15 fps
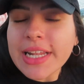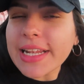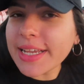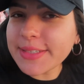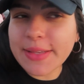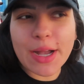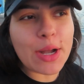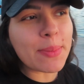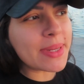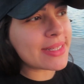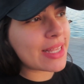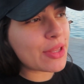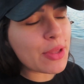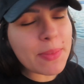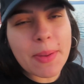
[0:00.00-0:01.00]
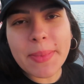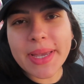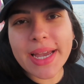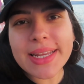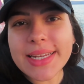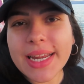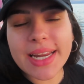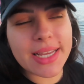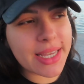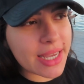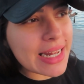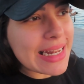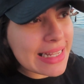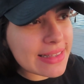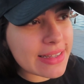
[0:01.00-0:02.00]
Le estaba comentando a mi amiga Inara
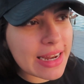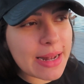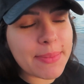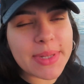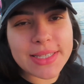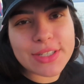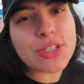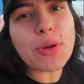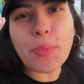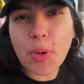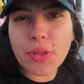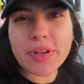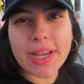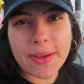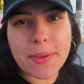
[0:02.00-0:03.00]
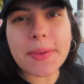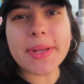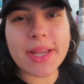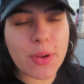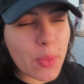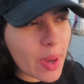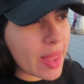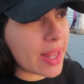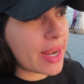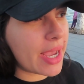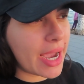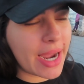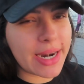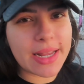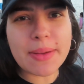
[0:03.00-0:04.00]
que literalmente yo podría vivir en
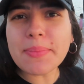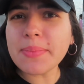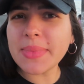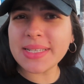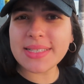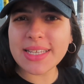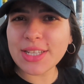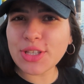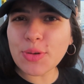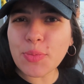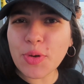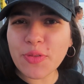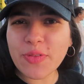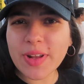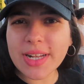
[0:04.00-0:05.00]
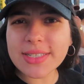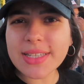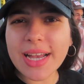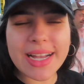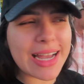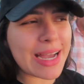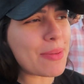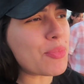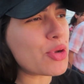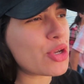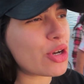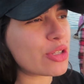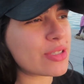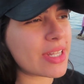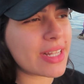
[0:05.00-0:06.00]
Guadalajara. Me siento muy feliz acá, muy
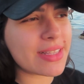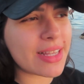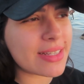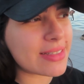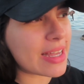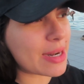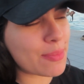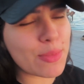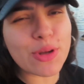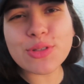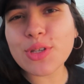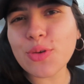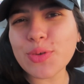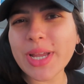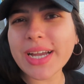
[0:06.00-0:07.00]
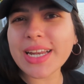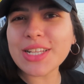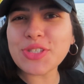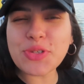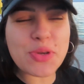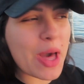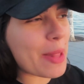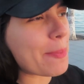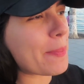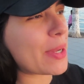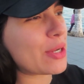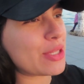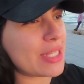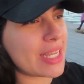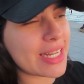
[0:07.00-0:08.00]
contenta. Está hermosa, es una gran ciudad,
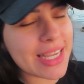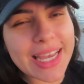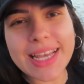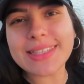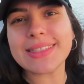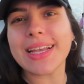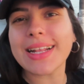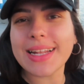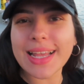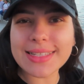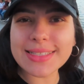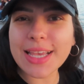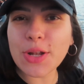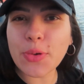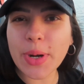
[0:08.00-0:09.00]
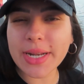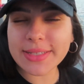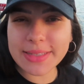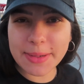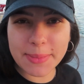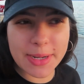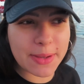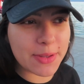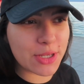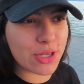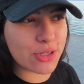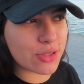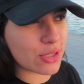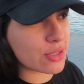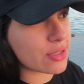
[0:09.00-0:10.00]
pero tiene esta clase de lugares tan
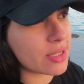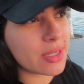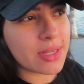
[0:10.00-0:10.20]
maravillosos.